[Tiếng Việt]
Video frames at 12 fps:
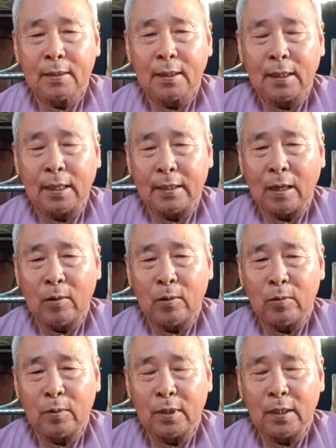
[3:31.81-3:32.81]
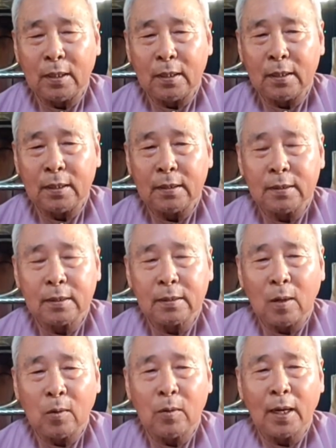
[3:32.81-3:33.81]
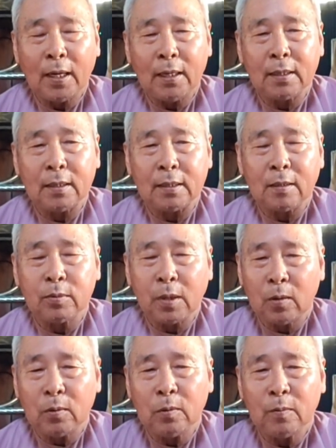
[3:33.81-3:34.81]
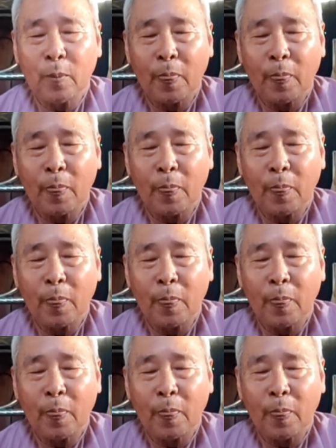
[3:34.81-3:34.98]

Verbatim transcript: tức là giàu người tu hay là người không tu